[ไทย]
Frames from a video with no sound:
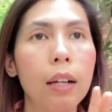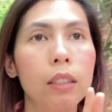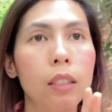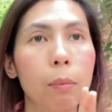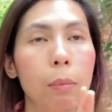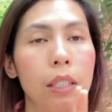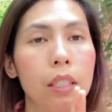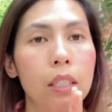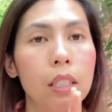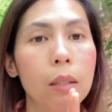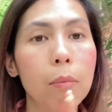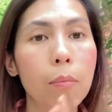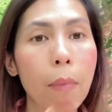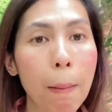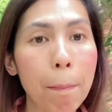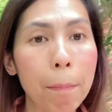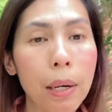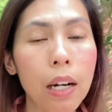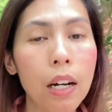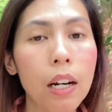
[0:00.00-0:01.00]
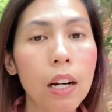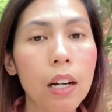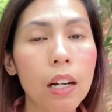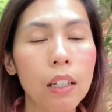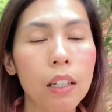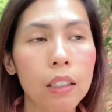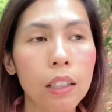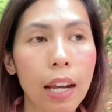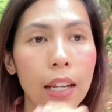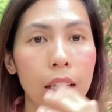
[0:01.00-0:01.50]
จะไปซื้อเมมเบอ
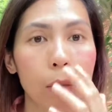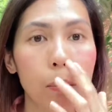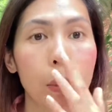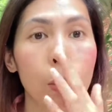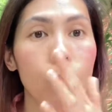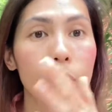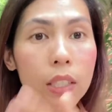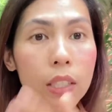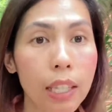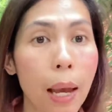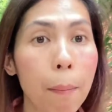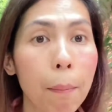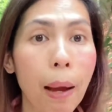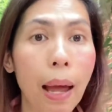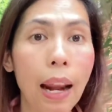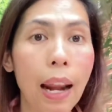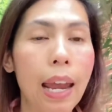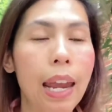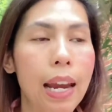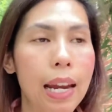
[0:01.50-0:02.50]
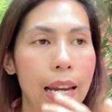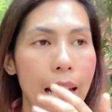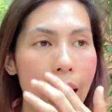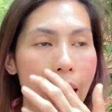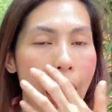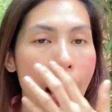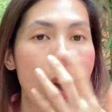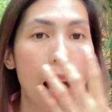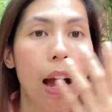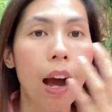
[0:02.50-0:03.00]
ร์ในมิวเซียมอะไรอย่างเงี้
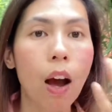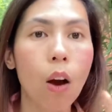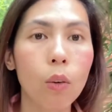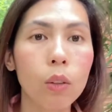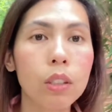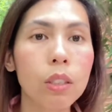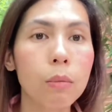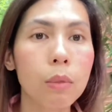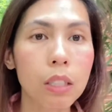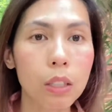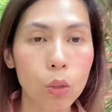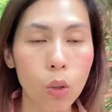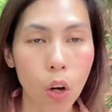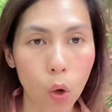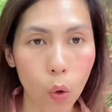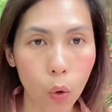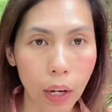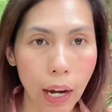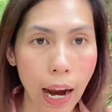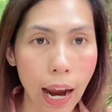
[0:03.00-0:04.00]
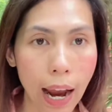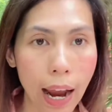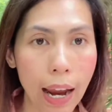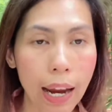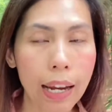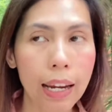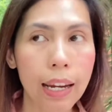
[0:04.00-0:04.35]
ยเขาก็จะมีส่วนลดให้